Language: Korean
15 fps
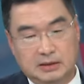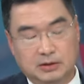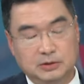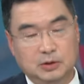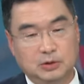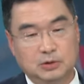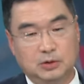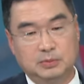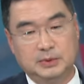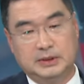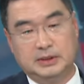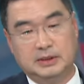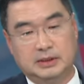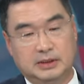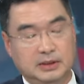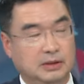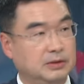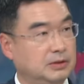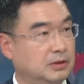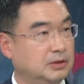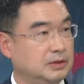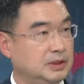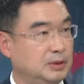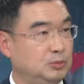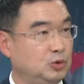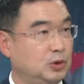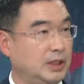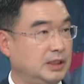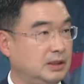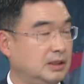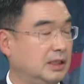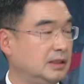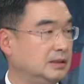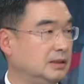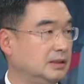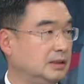어쩔 수 없이 끼어서 침수가 일어났을